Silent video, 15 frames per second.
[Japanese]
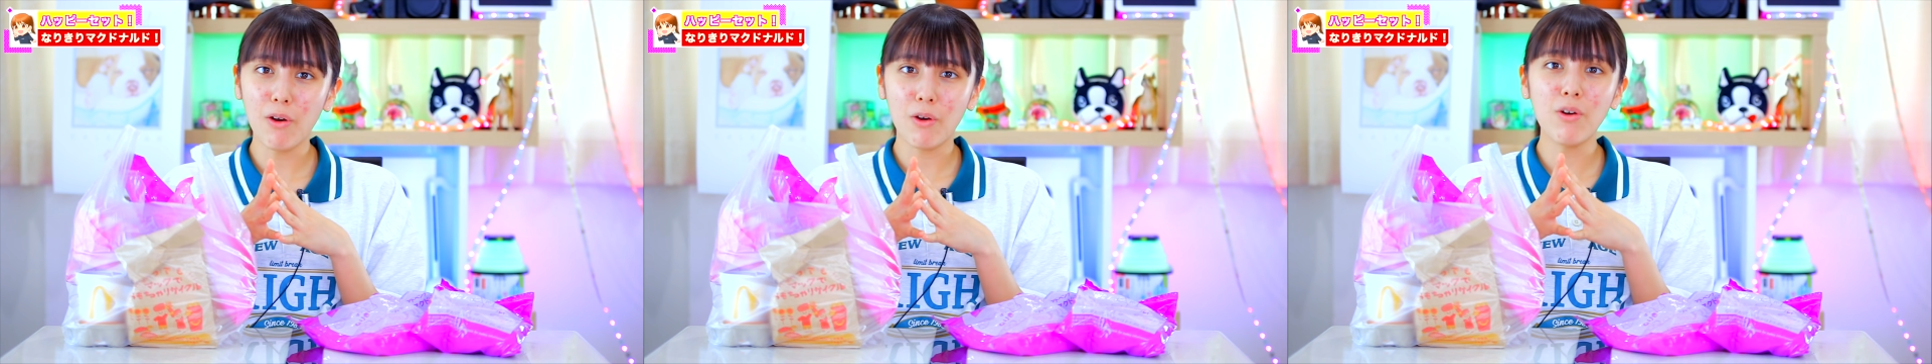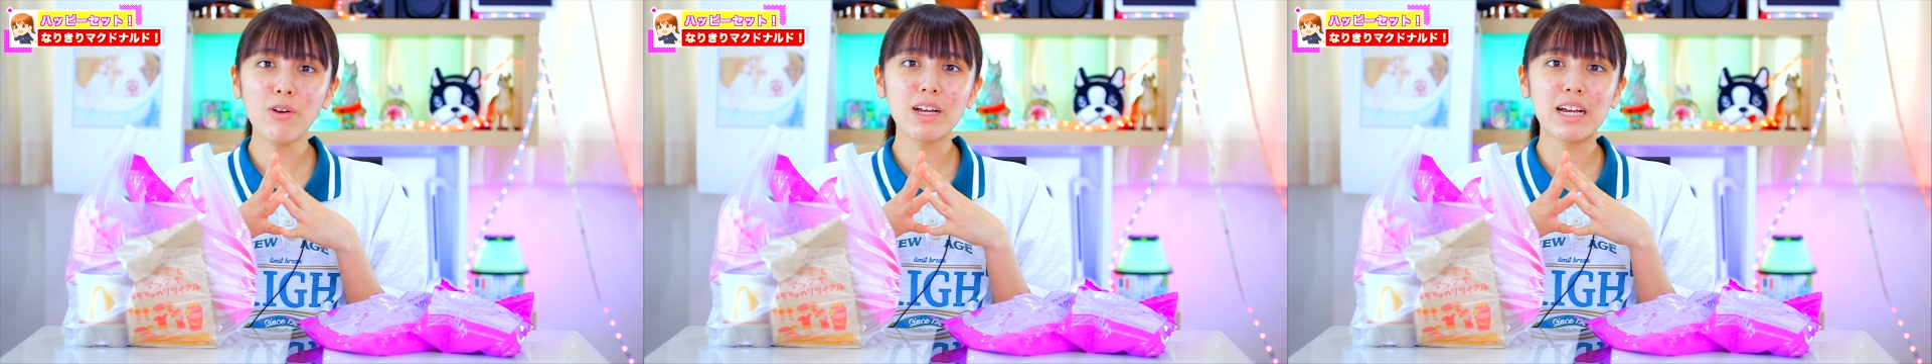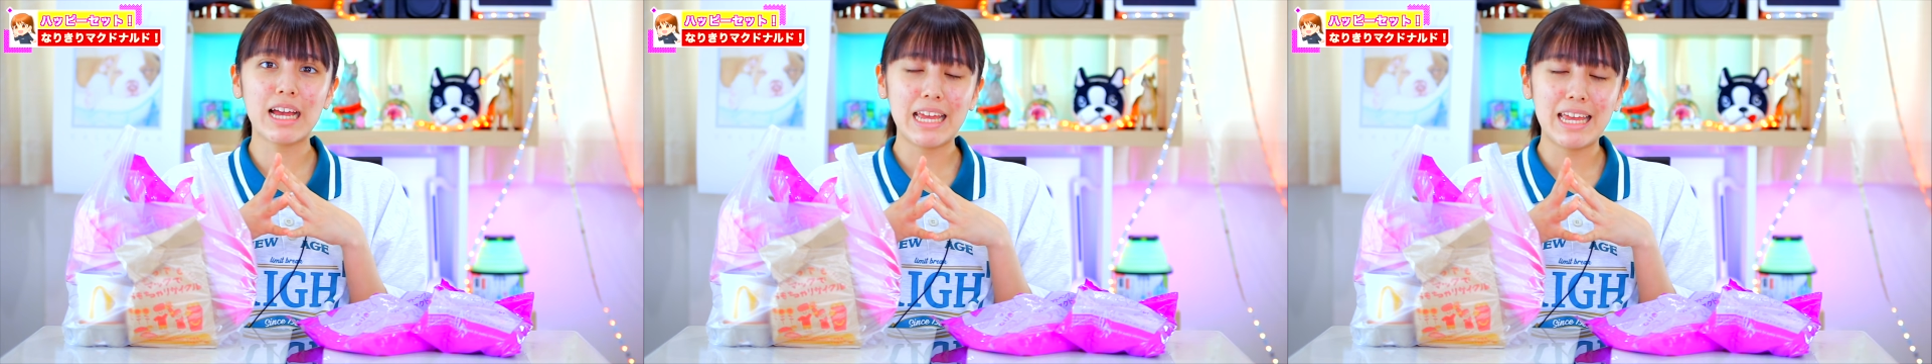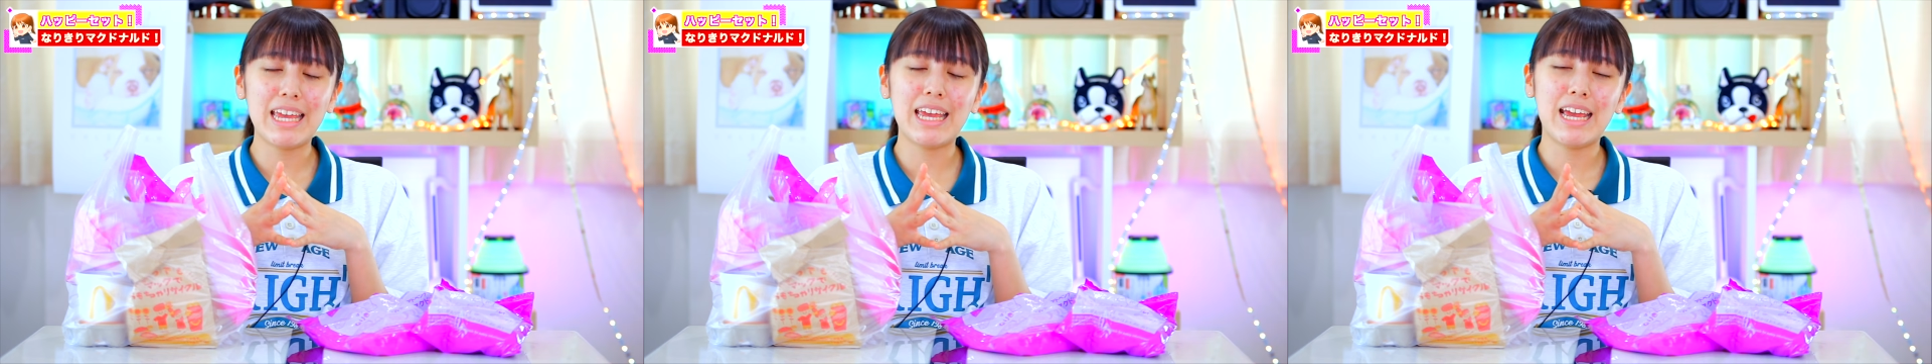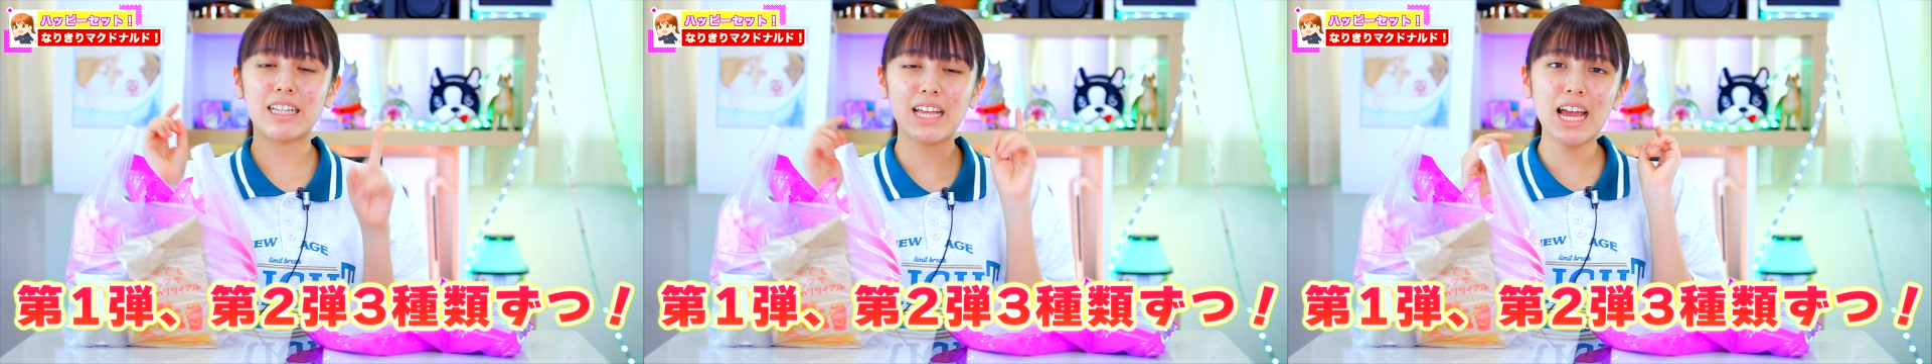今
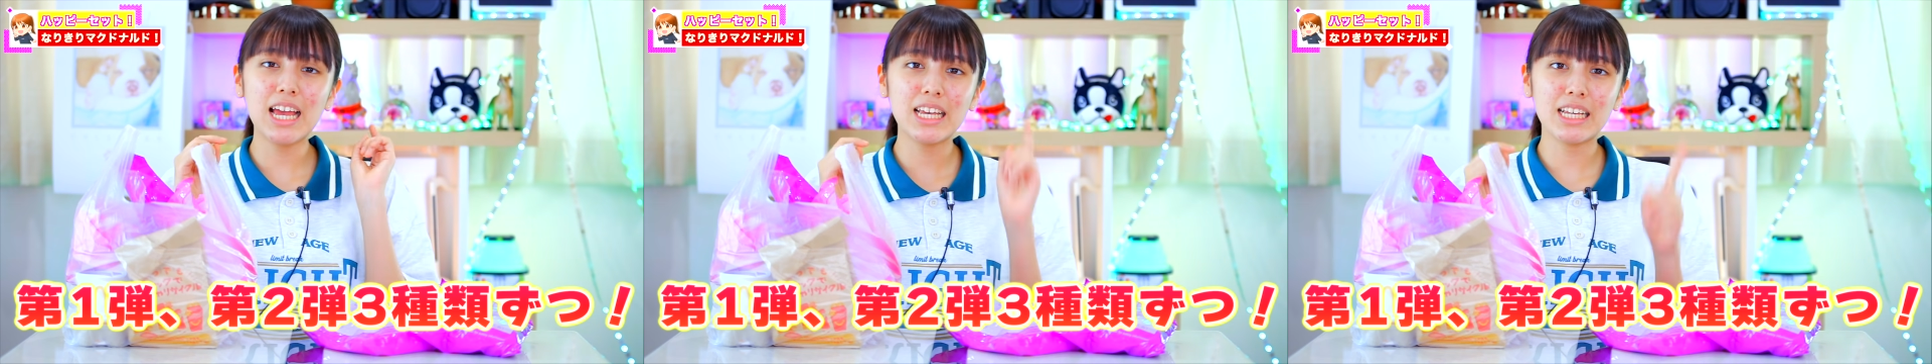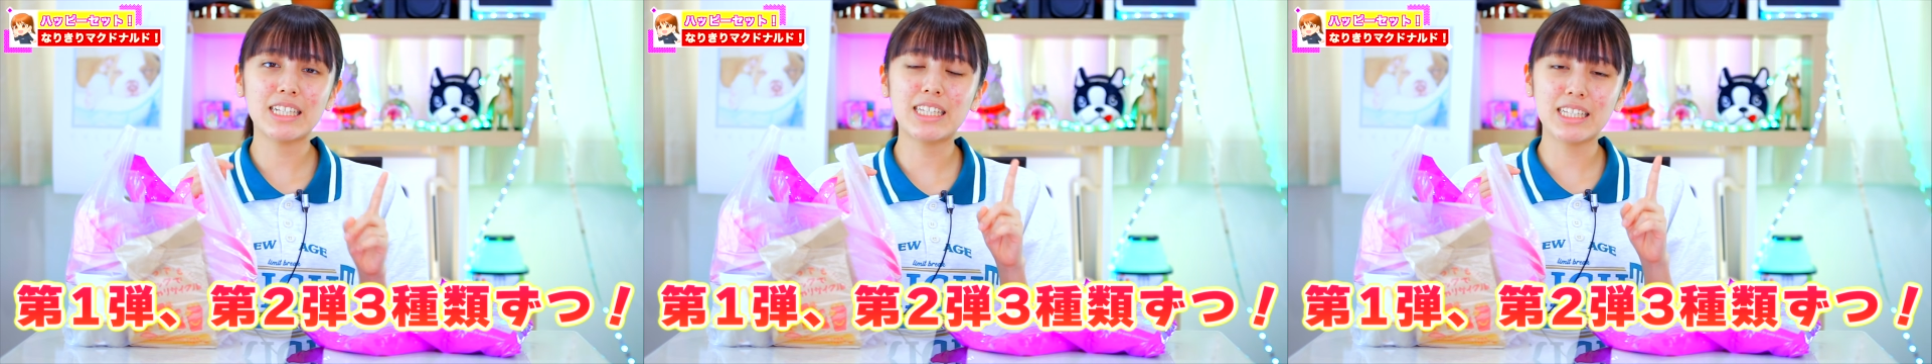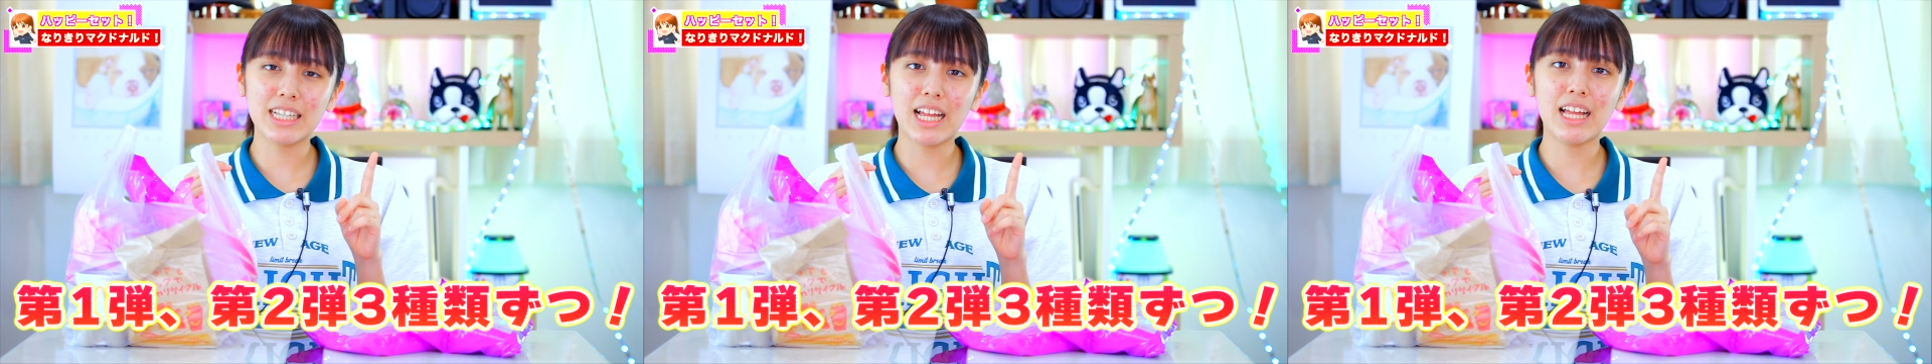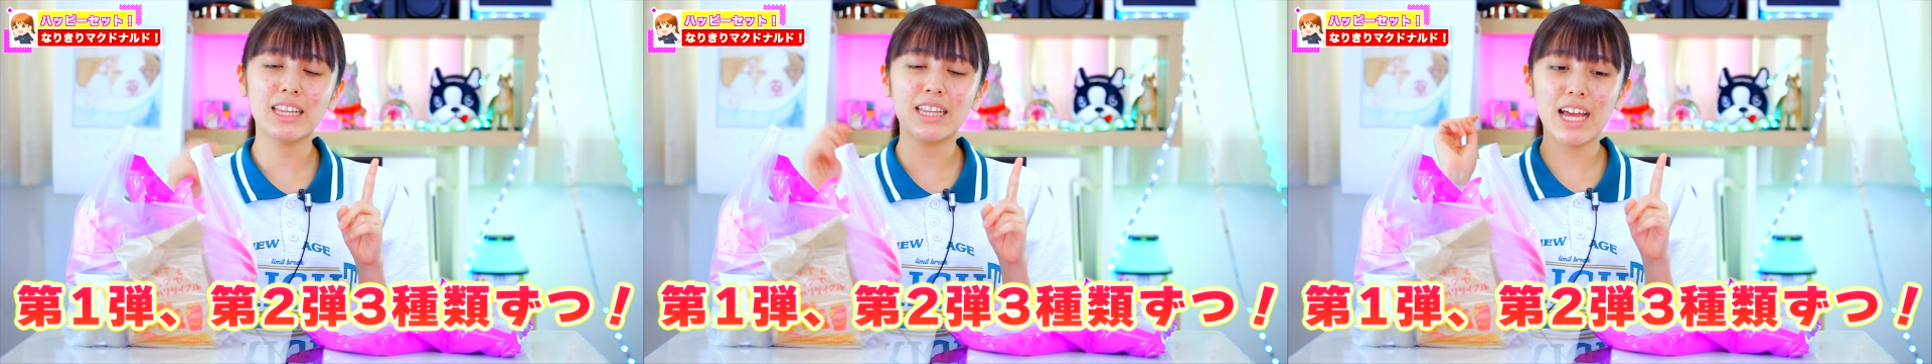回だいいちだ